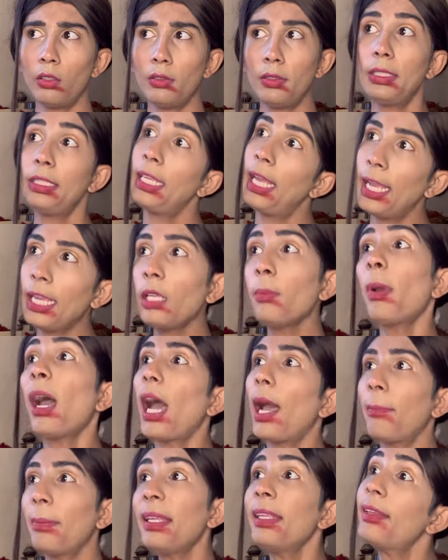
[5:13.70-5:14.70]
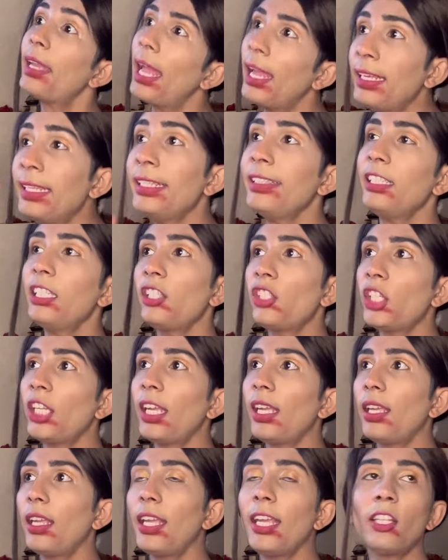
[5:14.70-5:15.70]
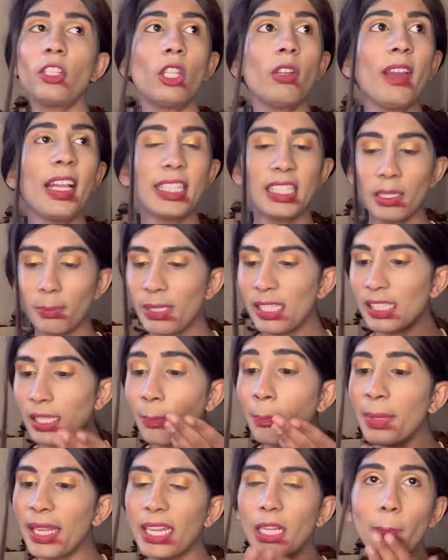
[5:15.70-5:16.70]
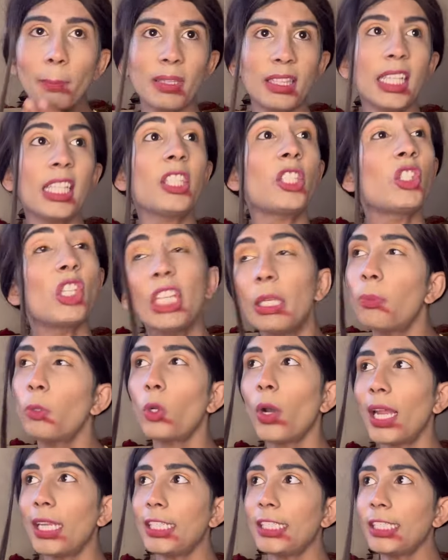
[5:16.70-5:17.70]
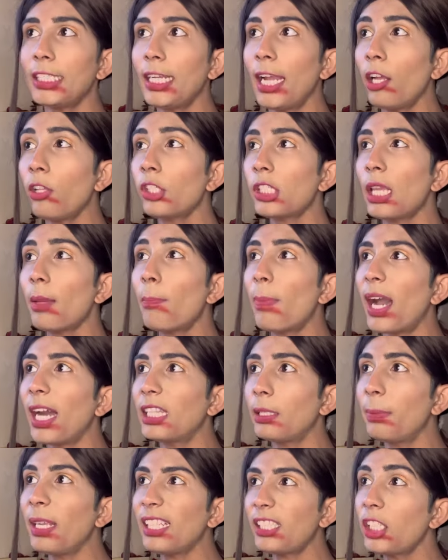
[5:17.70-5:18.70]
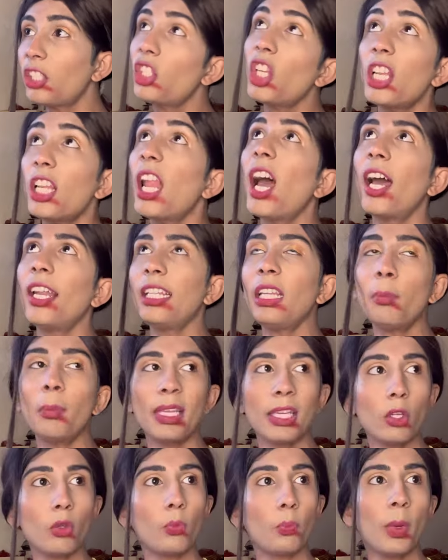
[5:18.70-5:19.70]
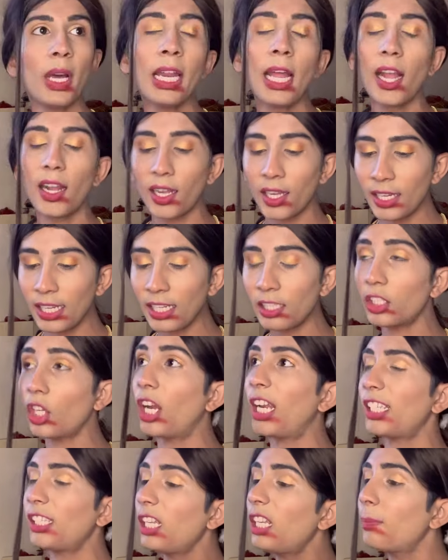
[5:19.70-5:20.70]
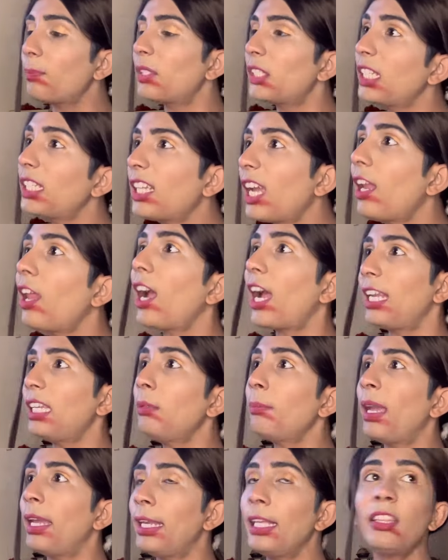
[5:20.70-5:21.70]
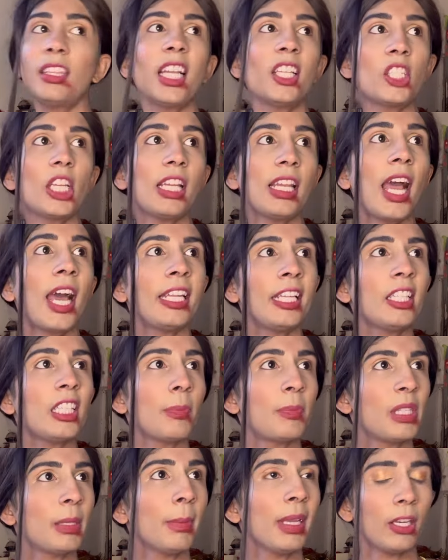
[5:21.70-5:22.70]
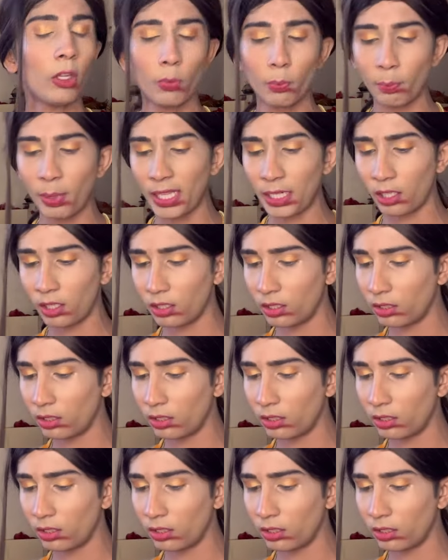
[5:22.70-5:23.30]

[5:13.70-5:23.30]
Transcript: नहीं भाभी रहने दीजिए एक तो वैसे भी इसका मेकअप इतना चीप क्वालिटी का उसके बाद भी ऐसे चिल्ला रही है मेरे ऊपर आकर एक थोड़ा सी लिपस्टिक क्या लगा ली मैंने इतना चिल्ला रही है जब से मेरे ऊपर